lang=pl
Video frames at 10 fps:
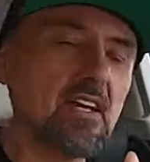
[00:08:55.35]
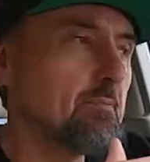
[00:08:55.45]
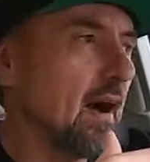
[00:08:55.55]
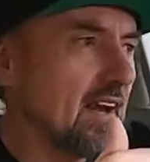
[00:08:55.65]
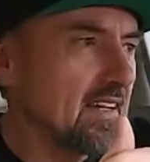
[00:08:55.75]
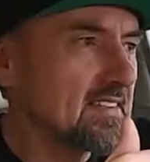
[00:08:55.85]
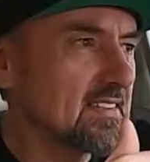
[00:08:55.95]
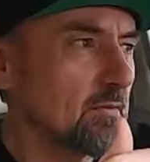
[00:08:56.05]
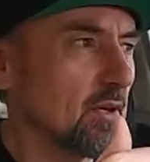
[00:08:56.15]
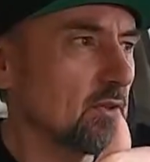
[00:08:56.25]
i balans
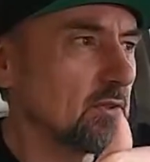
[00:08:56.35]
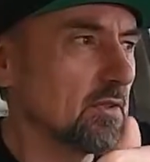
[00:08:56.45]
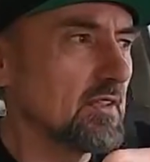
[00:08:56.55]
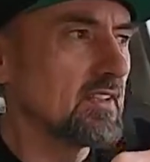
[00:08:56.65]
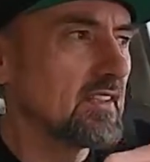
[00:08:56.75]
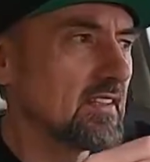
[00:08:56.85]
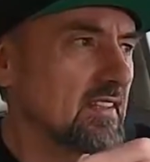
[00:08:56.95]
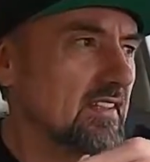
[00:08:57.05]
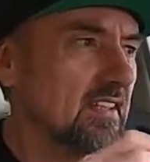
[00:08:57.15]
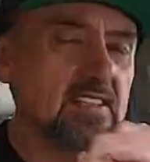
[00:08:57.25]
samochodu
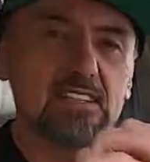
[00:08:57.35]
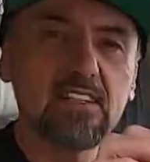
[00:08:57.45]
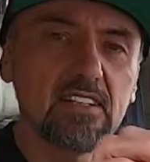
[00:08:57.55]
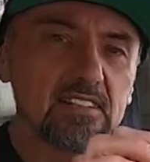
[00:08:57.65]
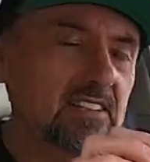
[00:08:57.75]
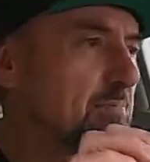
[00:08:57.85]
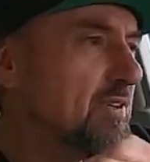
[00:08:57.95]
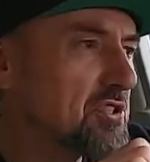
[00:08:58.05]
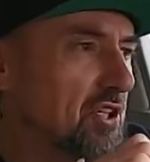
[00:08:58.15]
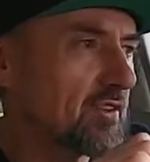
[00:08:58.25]
jest
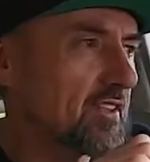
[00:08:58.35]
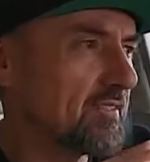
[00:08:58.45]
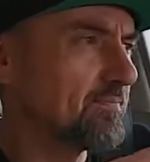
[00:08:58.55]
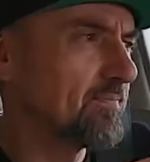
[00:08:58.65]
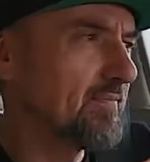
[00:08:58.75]
zbliżony.